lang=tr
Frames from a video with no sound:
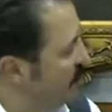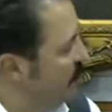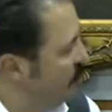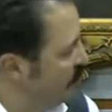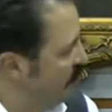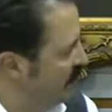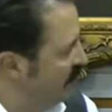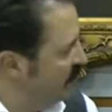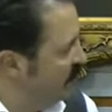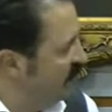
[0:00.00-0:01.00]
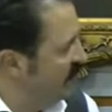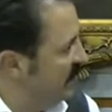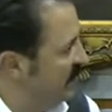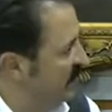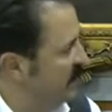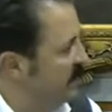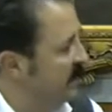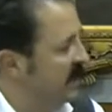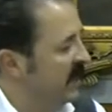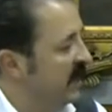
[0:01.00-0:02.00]
bunlar komplikasyonlarıdır.
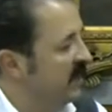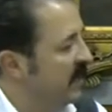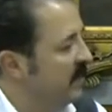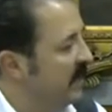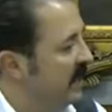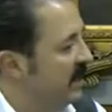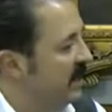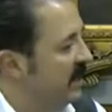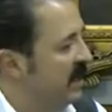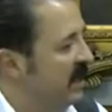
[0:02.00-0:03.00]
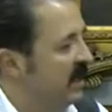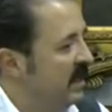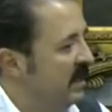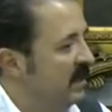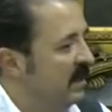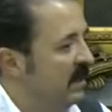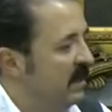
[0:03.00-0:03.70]
Tam tersine e,